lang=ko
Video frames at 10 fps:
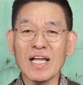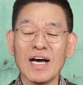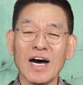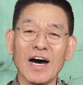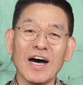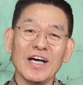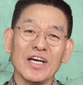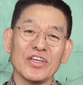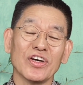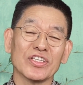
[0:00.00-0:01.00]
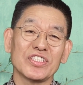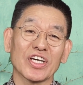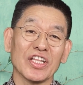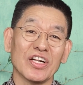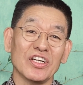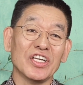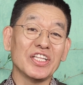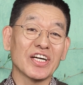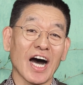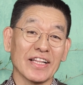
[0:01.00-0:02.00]
아, 영적인
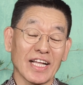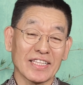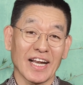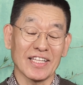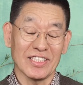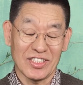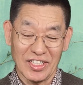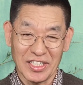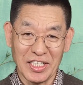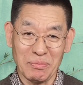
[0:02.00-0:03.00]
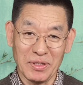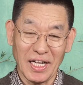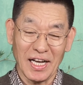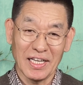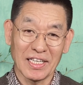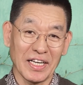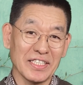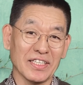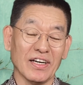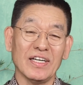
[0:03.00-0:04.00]
리드가 나타난 절기입니다.
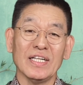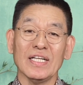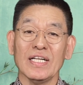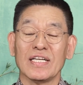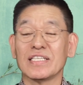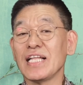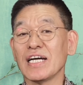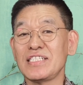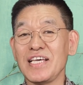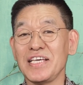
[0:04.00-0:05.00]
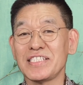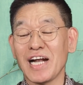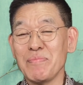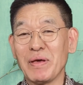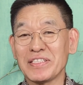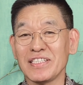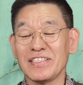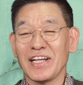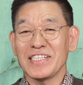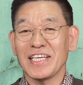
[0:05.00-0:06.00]
그래서 그당시 이스라엘
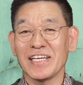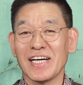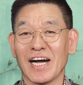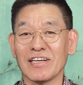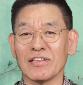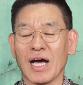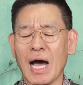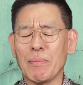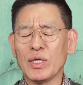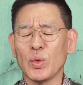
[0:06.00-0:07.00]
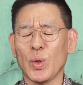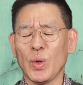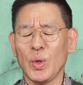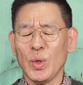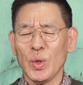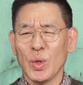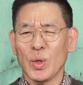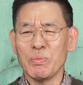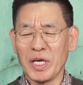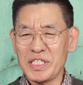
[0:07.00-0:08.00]
백성들의 생각은 아마도
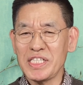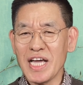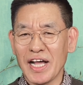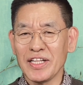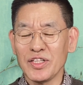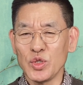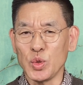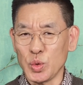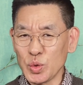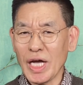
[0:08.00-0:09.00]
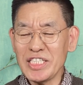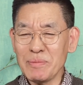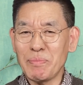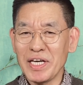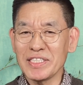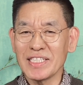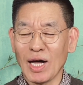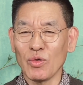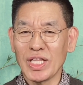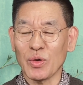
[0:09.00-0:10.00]
메시아는 유다 지파에서
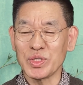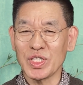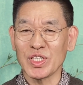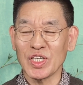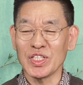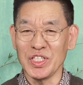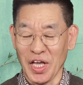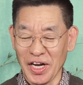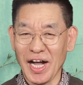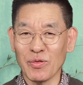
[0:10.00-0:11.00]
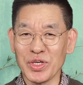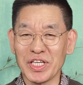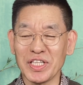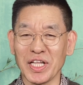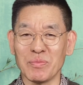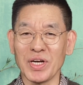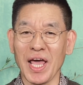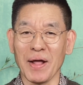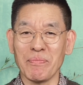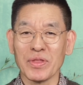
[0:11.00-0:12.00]
나온다고 성경은 예언하고 있기
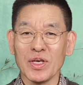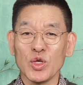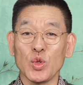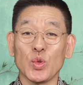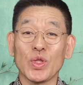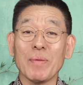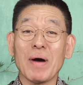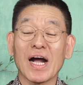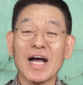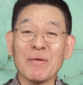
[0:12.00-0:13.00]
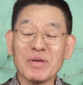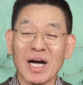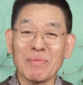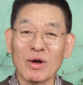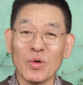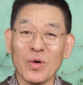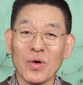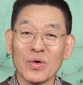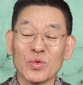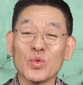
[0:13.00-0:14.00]
때문에 유다 마카비가
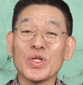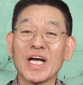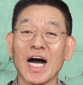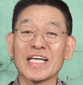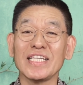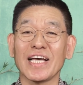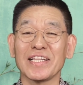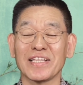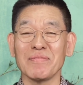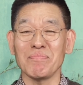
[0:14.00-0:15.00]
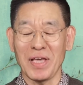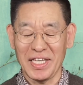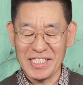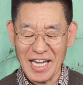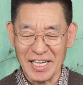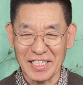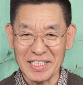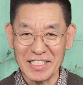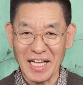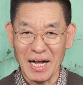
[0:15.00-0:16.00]
바로 우리가 기다렸던 메시아일
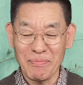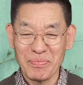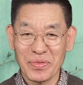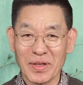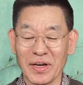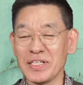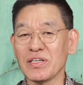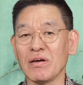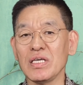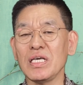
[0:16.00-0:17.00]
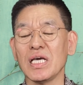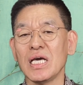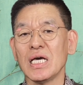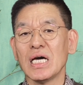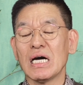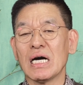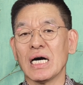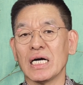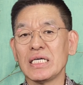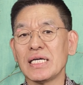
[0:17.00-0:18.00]
것이다. 그래서 이
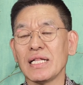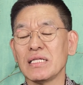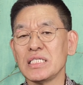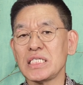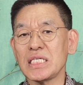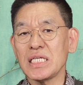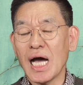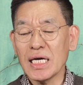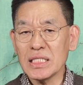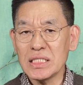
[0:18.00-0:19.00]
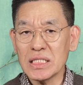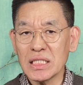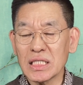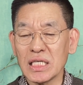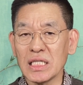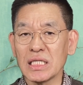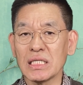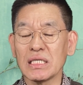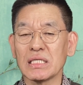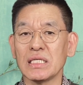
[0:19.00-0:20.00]
어, 이러한
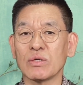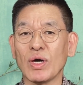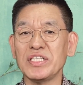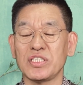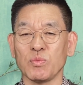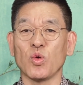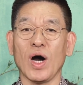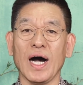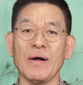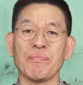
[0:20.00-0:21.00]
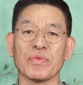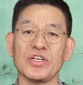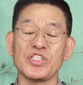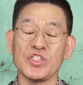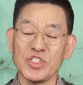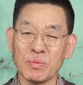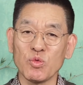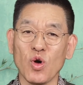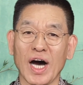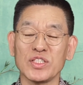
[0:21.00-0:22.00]
신앙적인 그 관점과
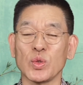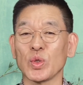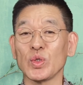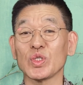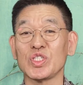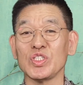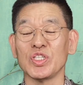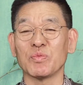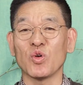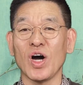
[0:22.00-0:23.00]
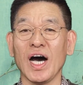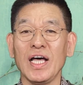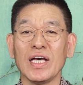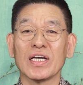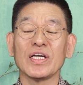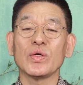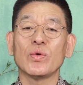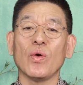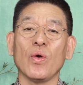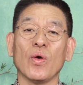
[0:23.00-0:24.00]
신념과 종교적 신념과
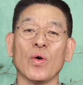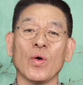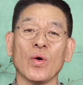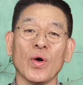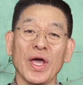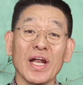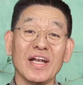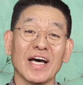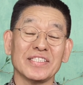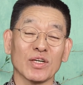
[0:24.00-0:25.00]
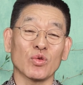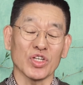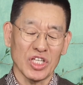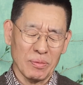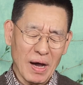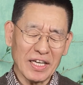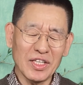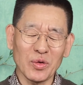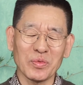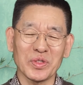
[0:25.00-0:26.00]
그리고 어, 헬라 제국
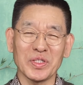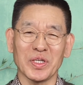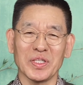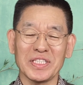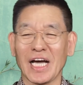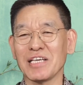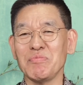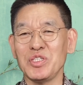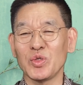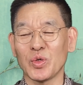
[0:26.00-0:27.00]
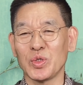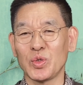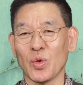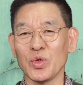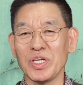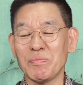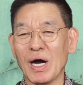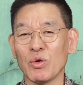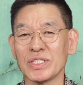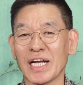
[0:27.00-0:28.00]
이방인으로부터 자기 민족을
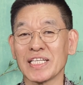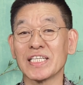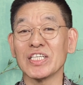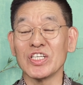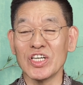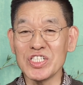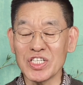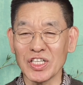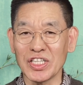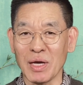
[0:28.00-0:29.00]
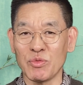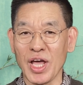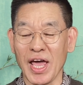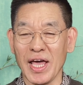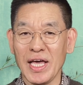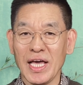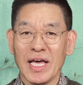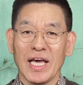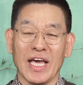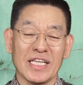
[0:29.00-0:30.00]
독립하고자 하는 그 열정 때문에
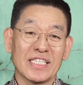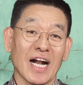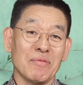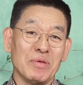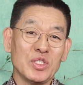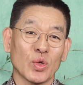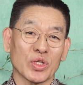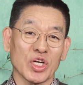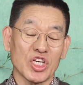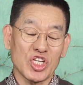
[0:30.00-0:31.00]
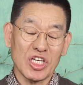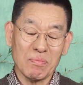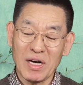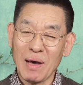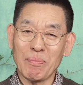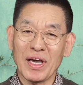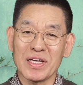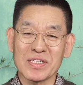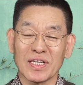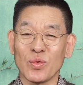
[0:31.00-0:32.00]
예, 이스라엘 민족들이 힘을
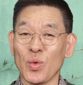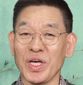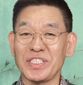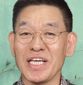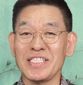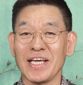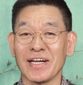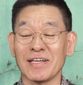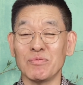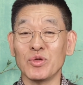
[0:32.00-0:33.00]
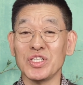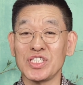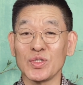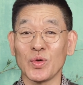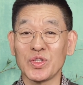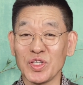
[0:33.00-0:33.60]
합하여서 외세의 세력을 물리치고